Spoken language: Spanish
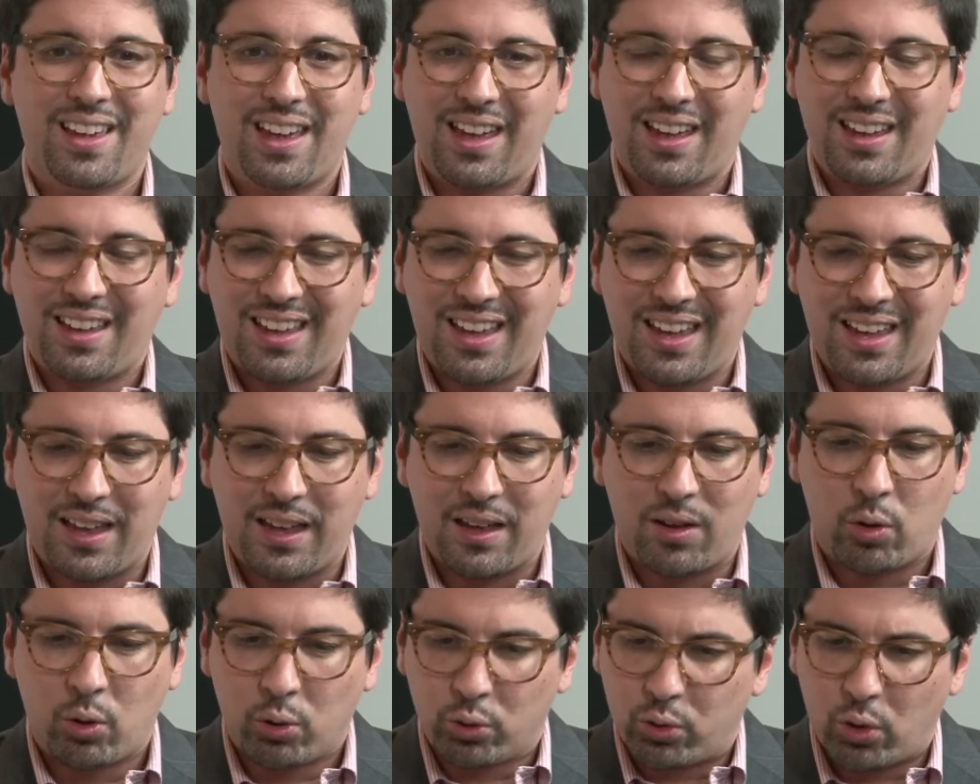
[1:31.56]
que,
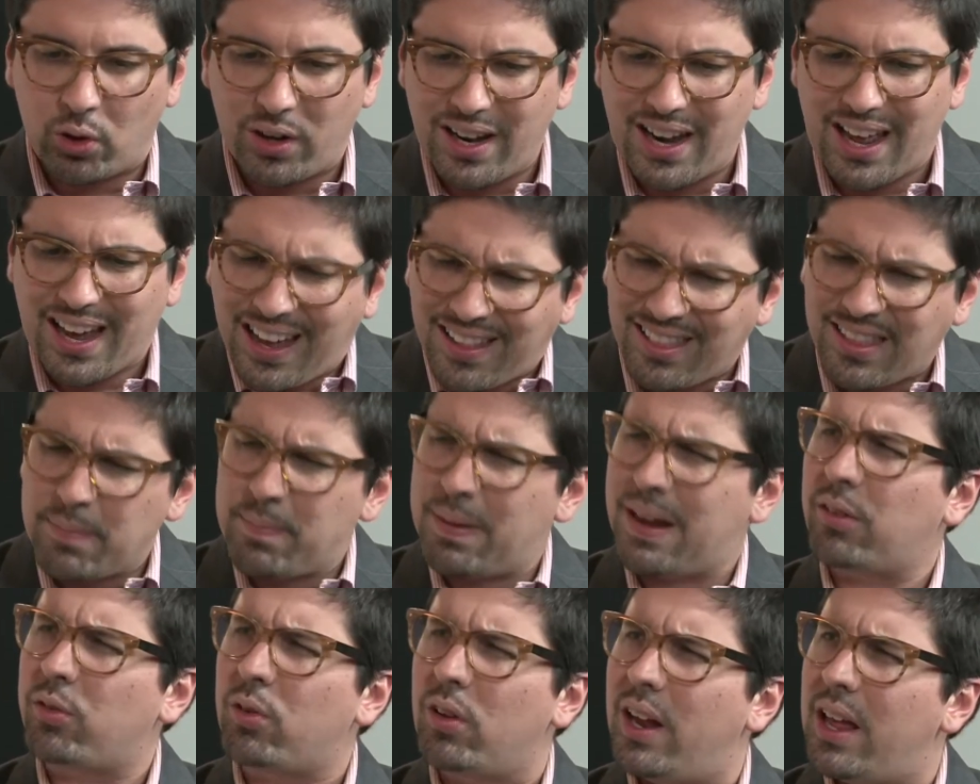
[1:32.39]
que consolide a la gente. Y
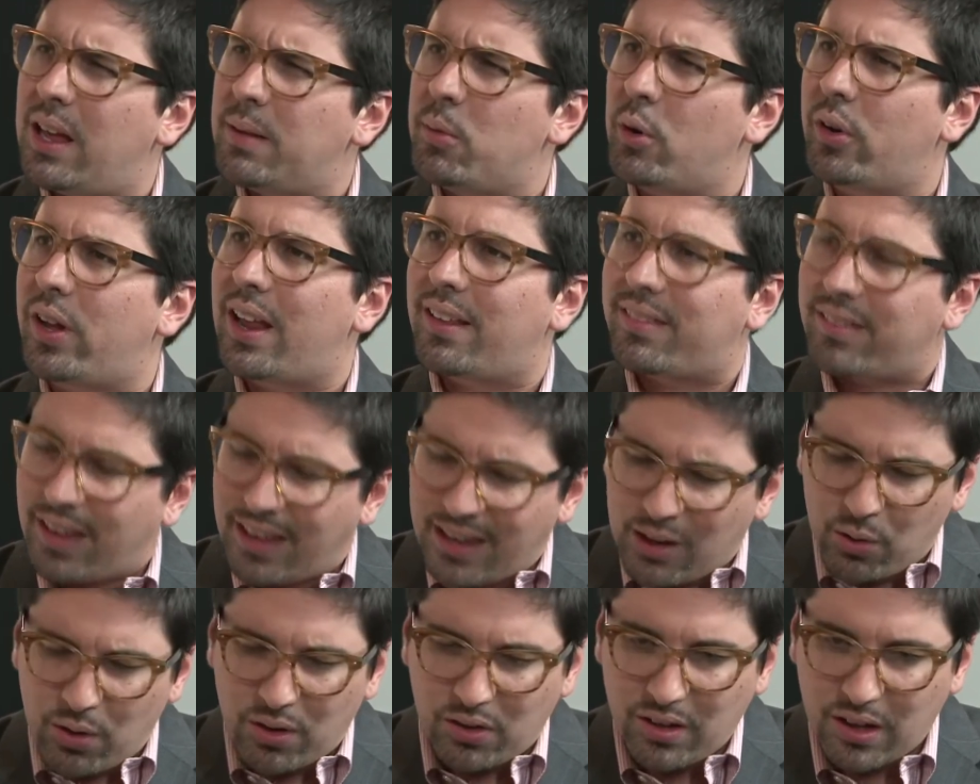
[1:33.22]
para eso es la democracia.
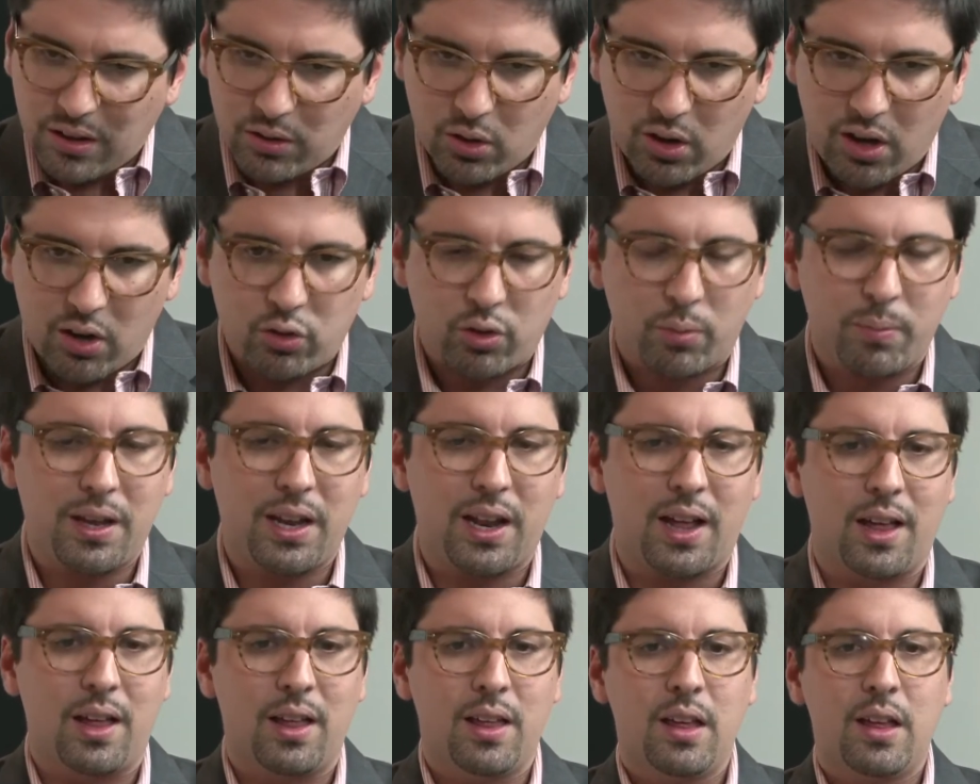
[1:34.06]
Y yo insisto en eso,
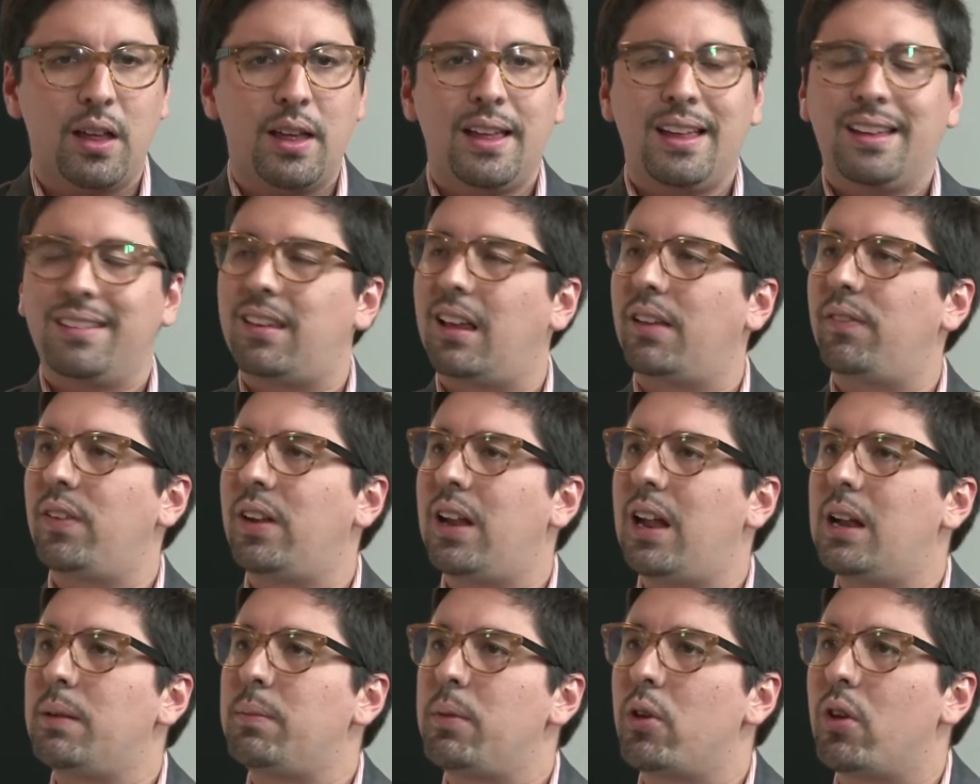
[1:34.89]
mira, si al
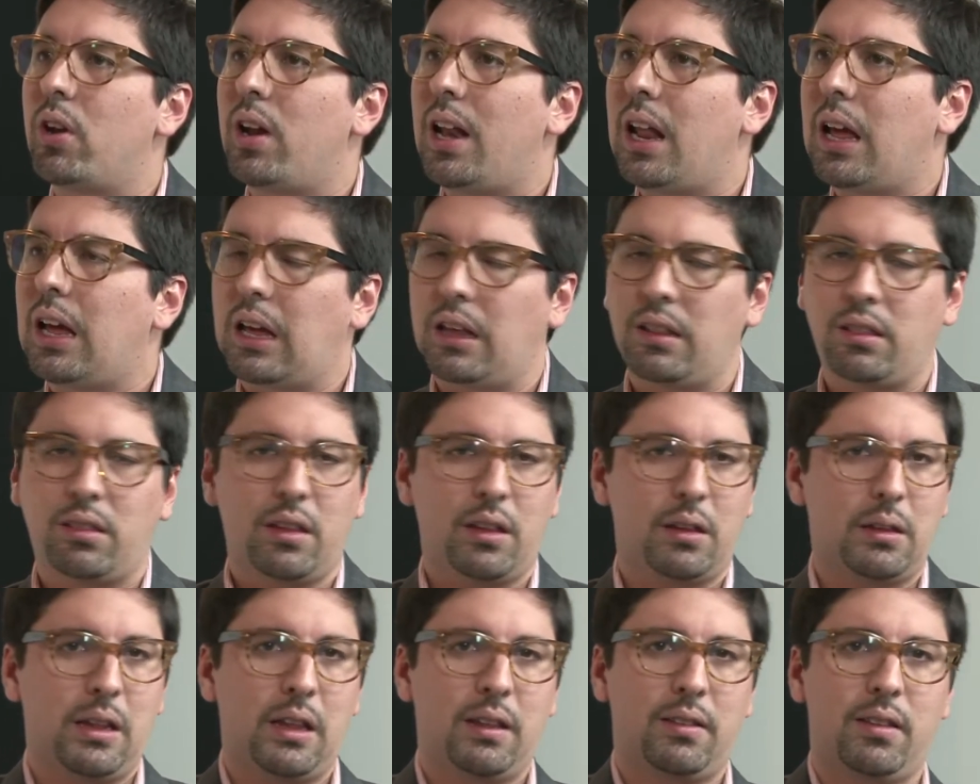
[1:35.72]
final la mayoría de la
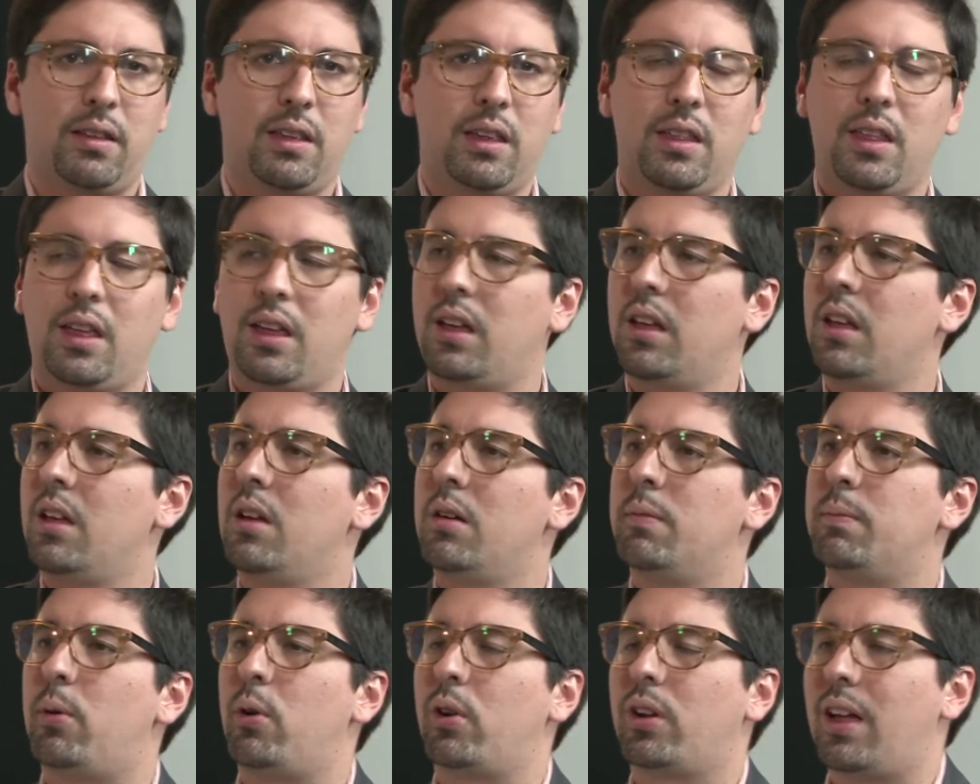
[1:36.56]
gente decide
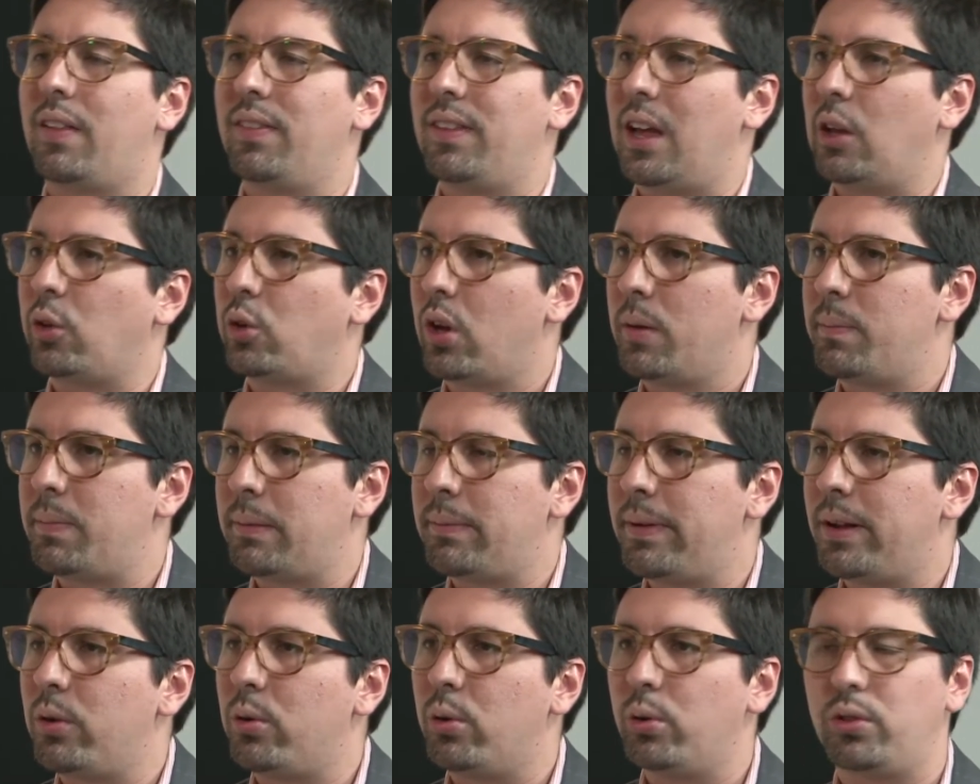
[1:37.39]
por candidatos de
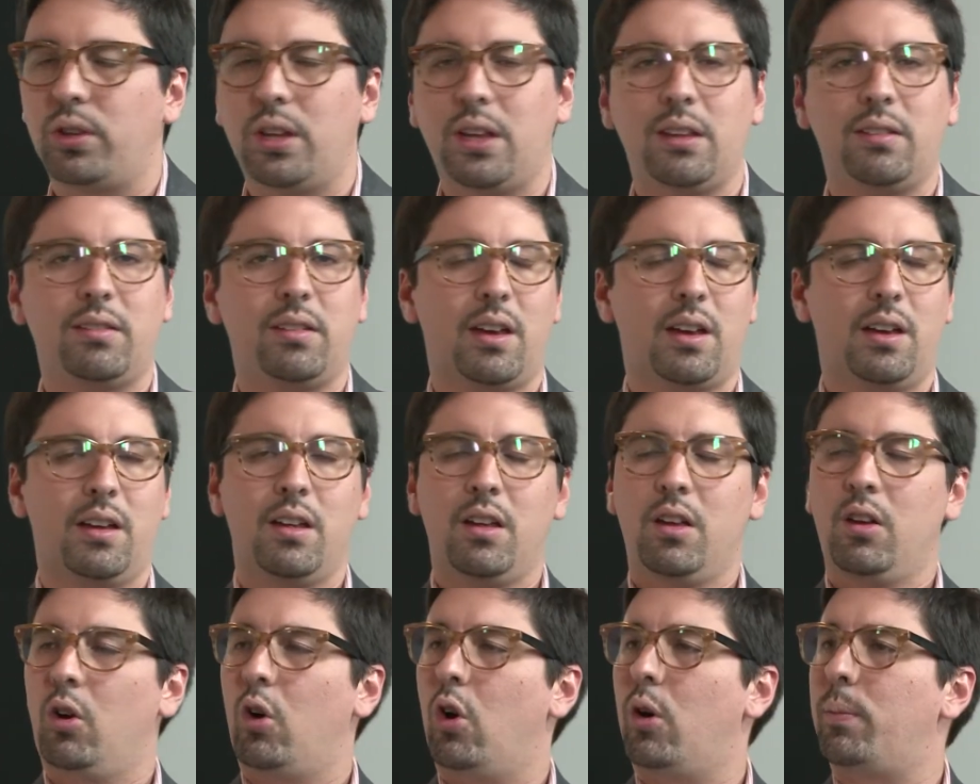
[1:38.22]
Primero Justicia
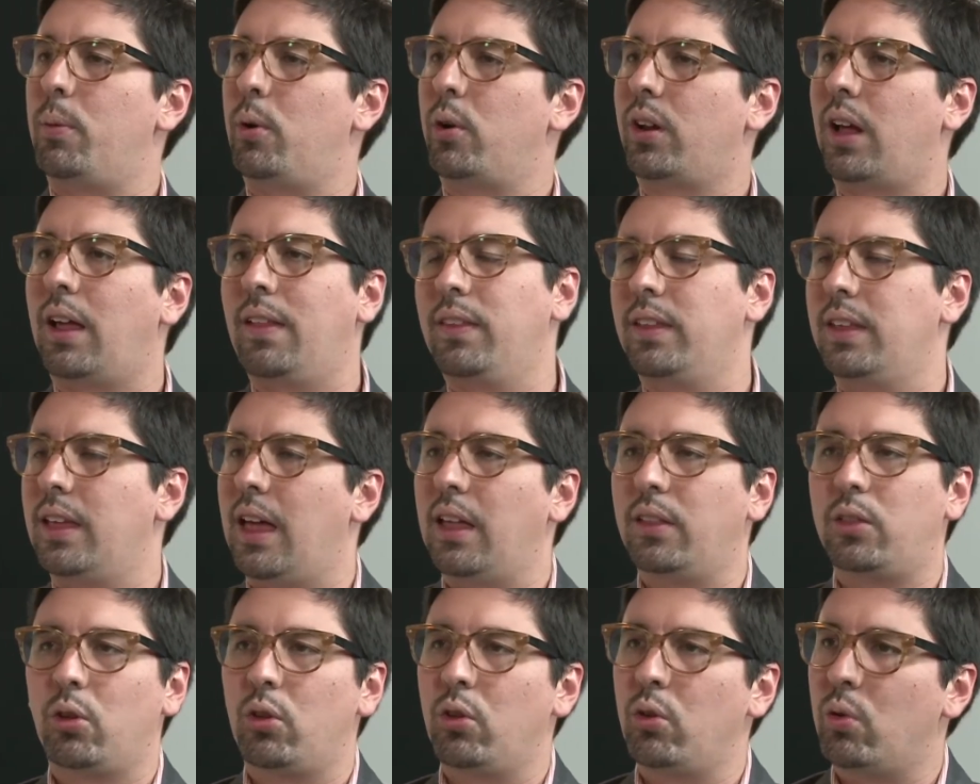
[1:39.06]
o por
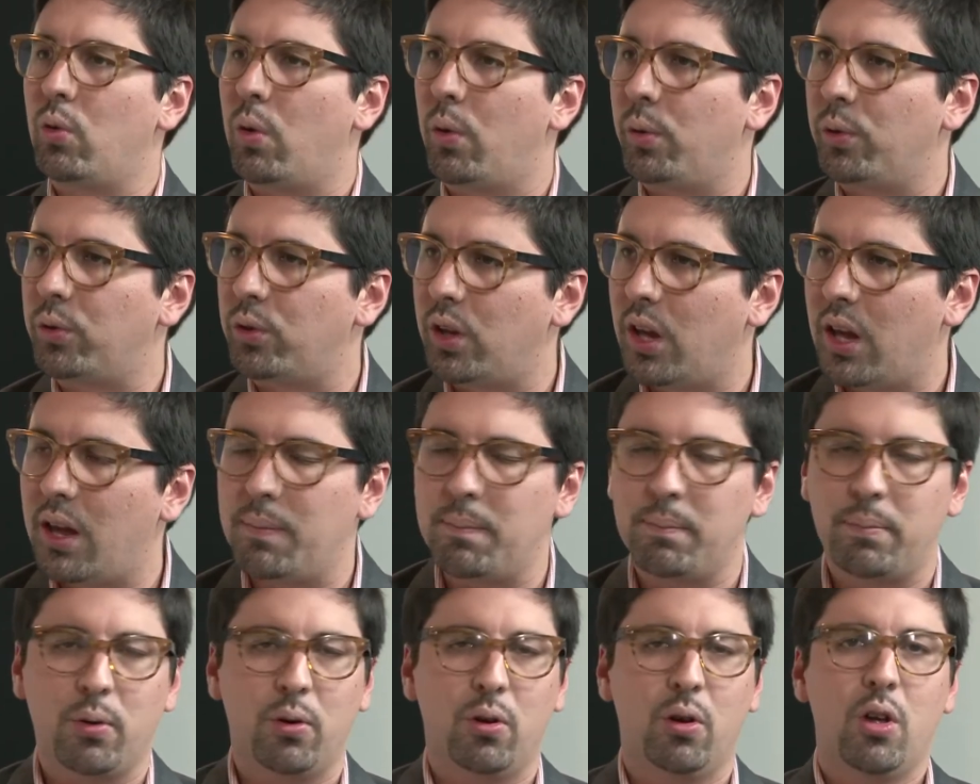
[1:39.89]
candidatos de un nuevo
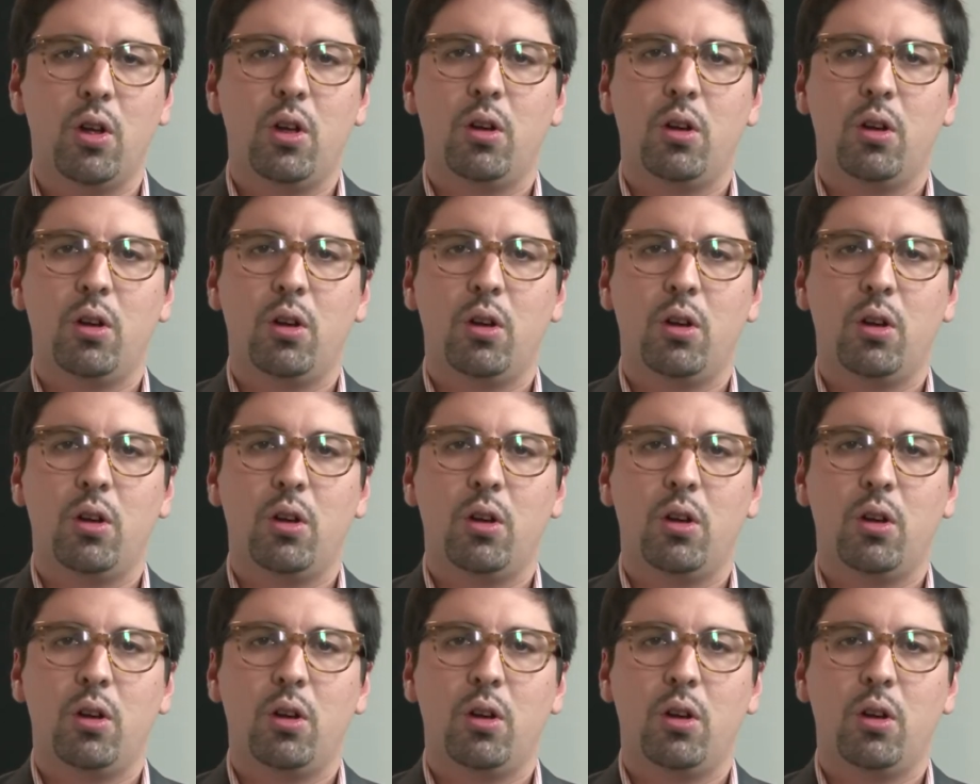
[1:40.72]
tiempo,